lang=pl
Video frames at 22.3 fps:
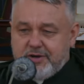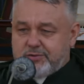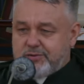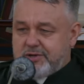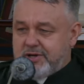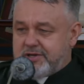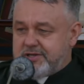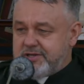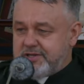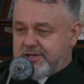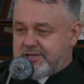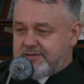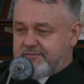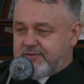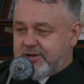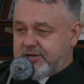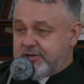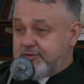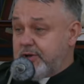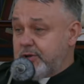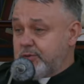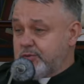która się nazywa
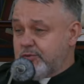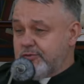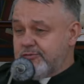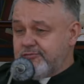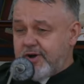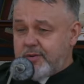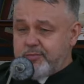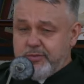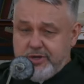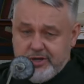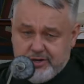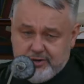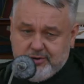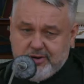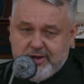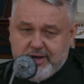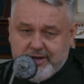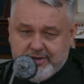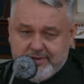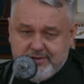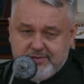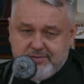Światło w Familokach.